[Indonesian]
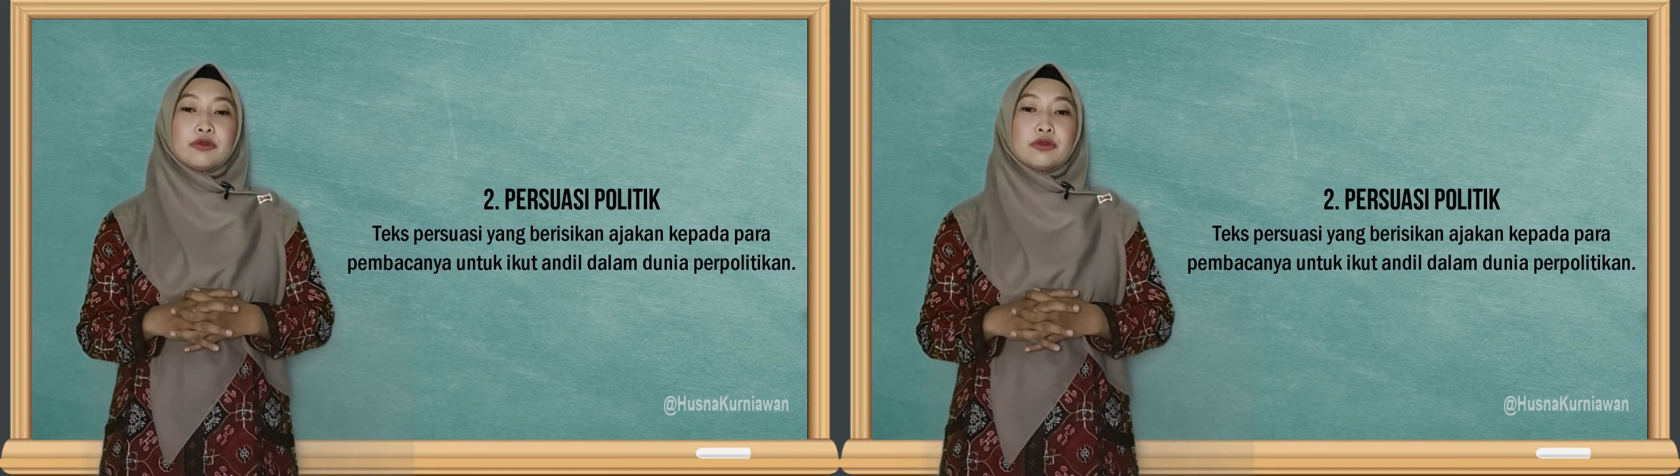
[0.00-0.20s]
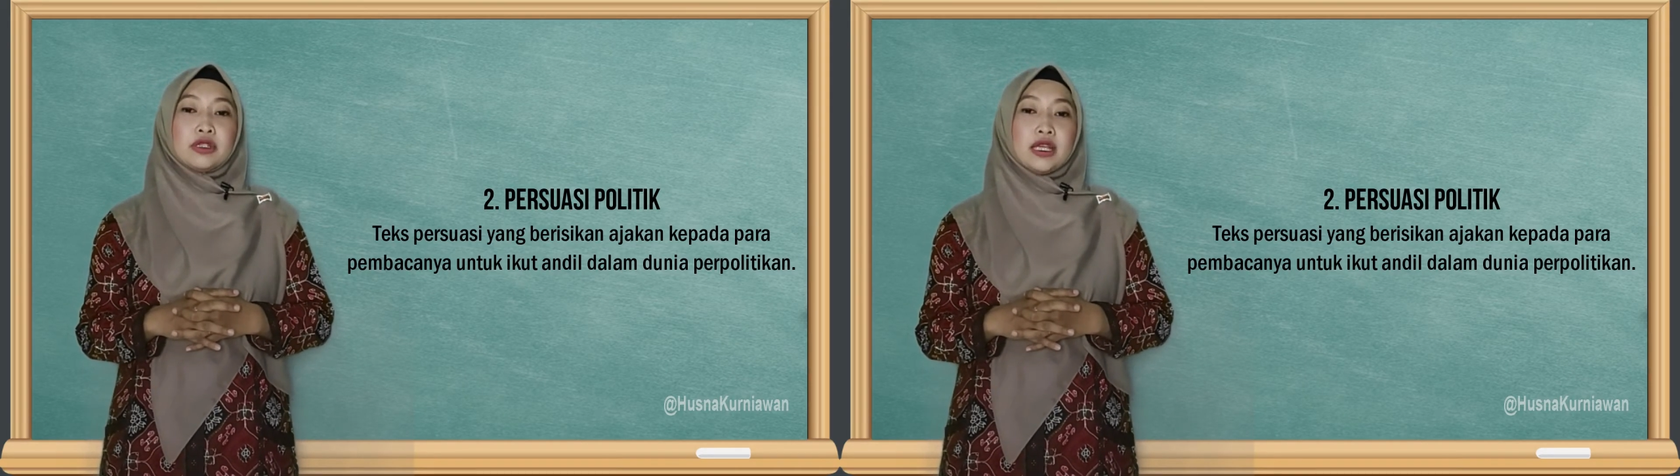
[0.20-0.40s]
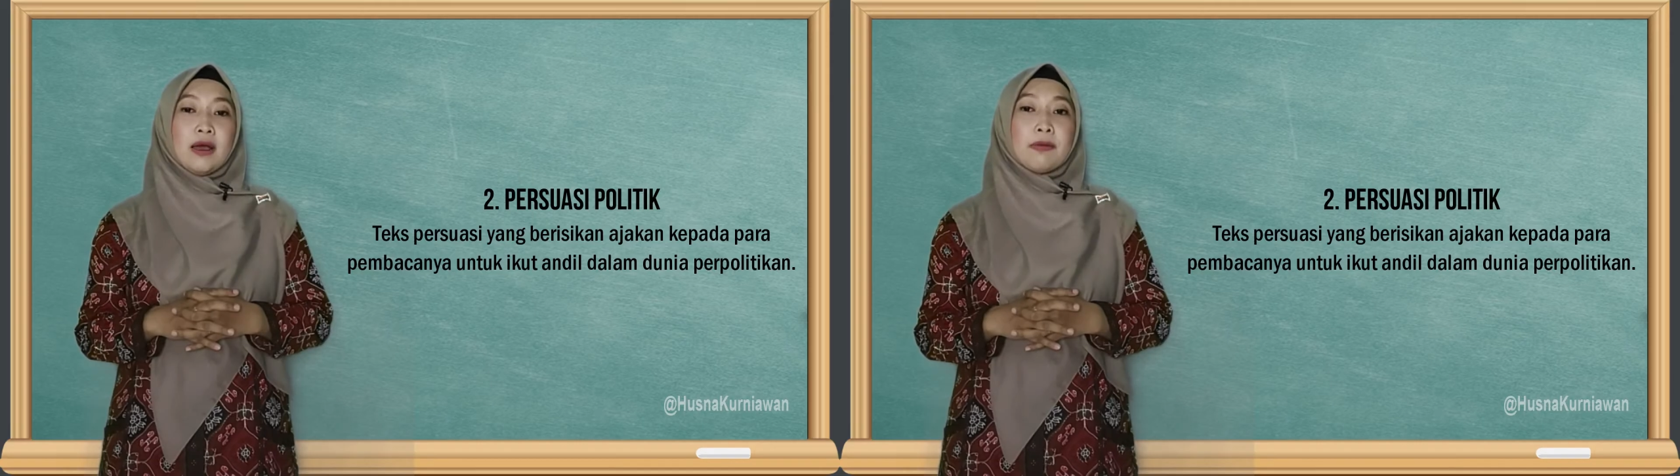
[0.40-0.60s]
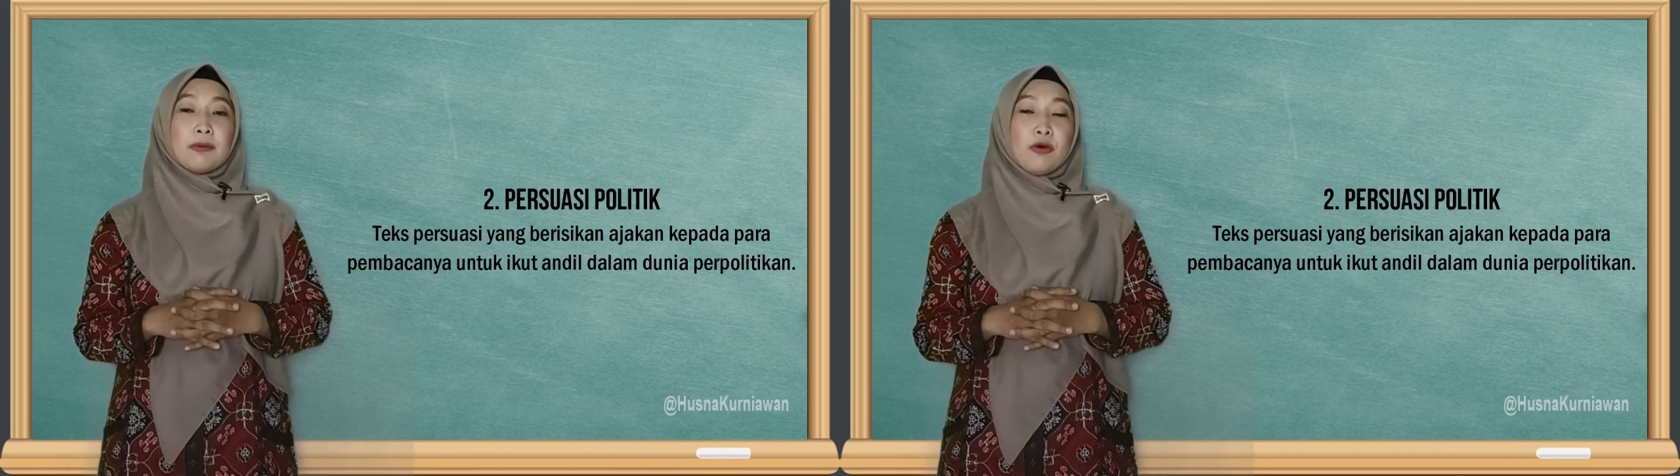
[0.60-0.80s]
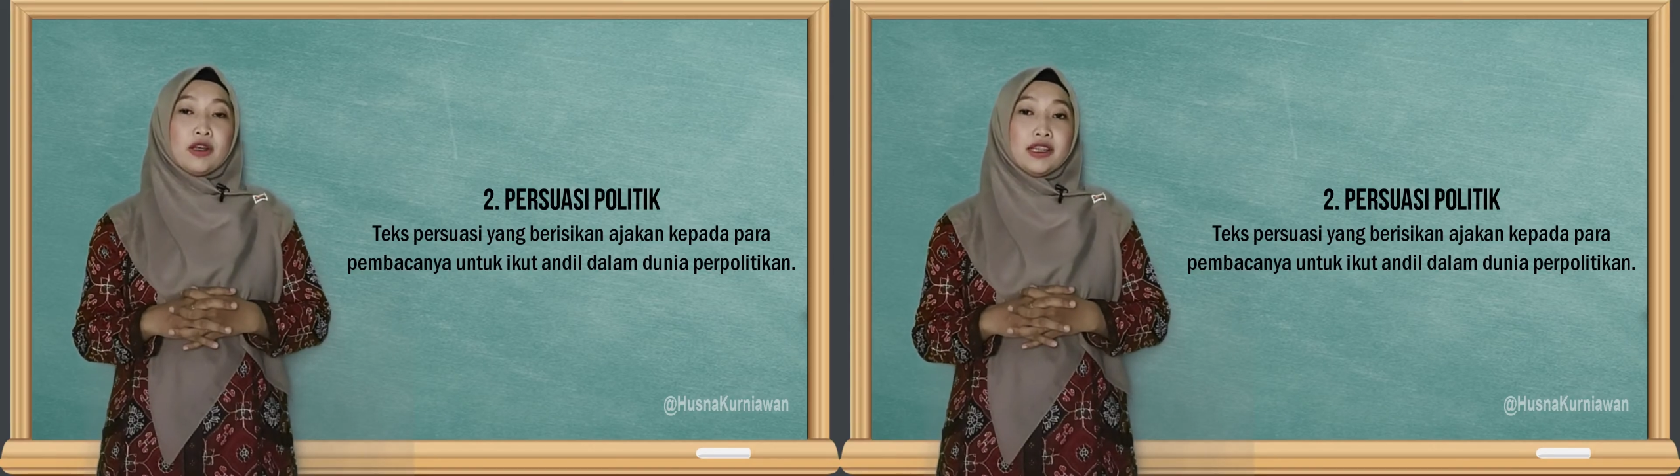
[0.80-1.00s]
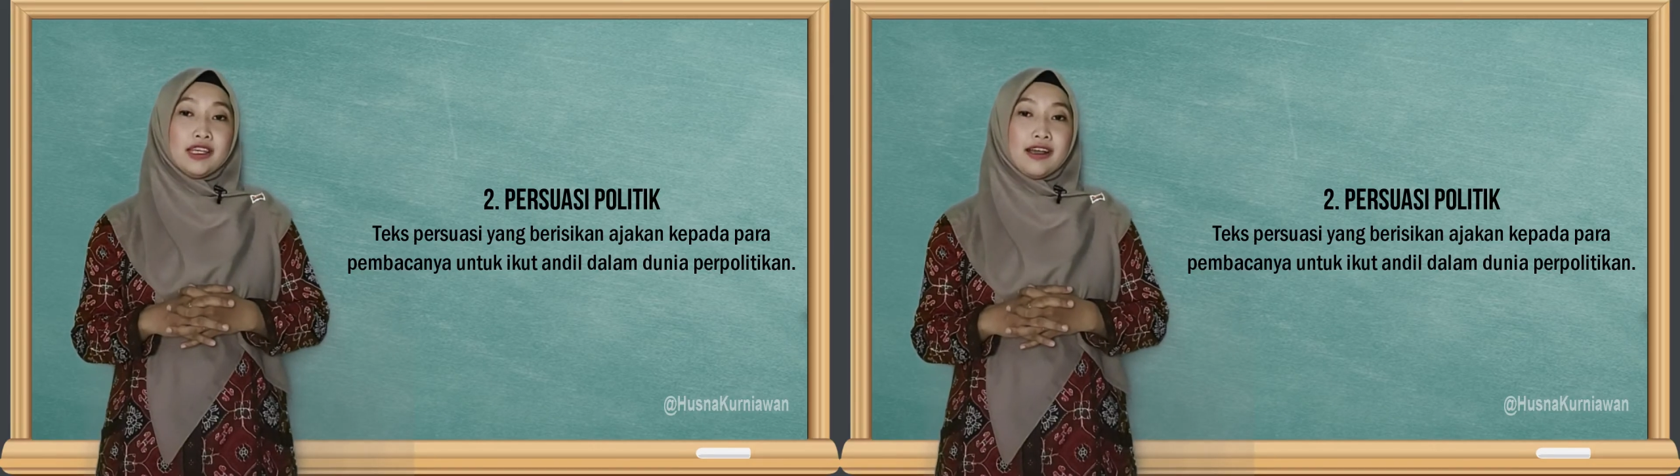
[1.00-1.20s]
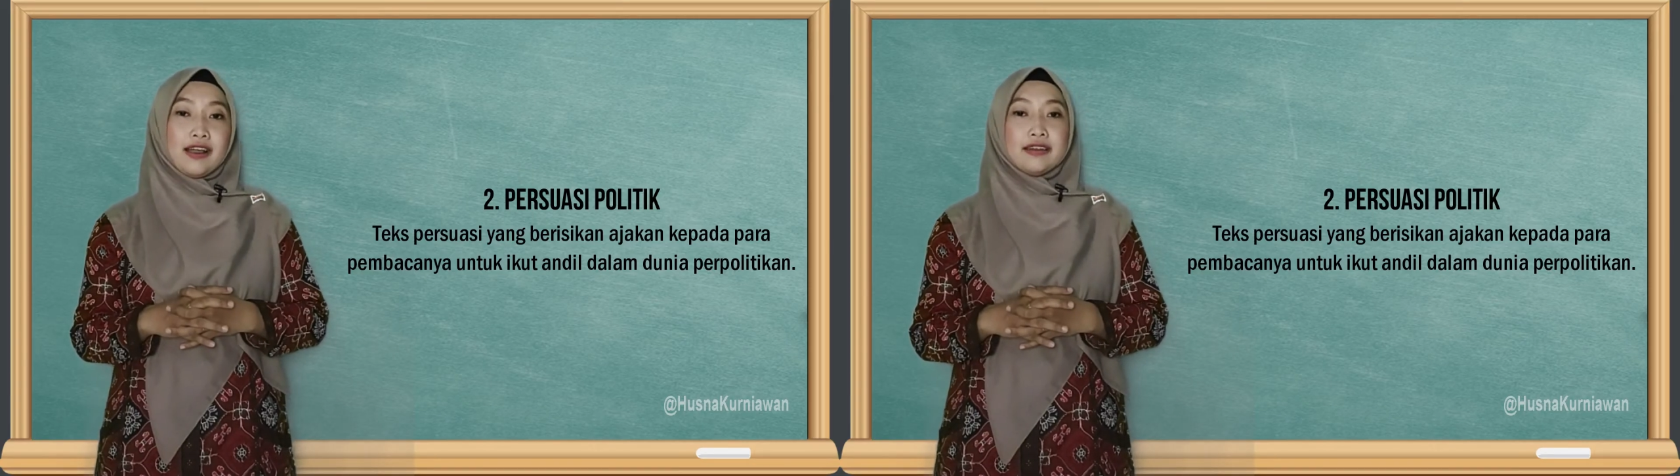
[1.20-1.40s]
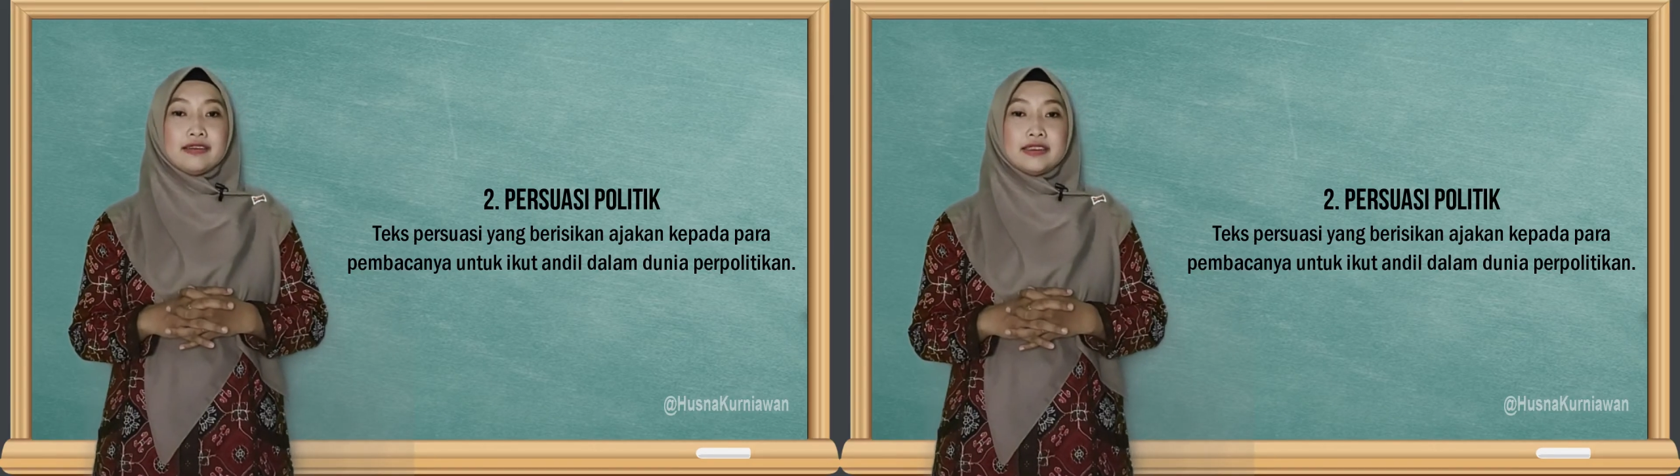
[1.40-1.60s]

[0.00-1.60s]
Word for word: dunia perpolitikan.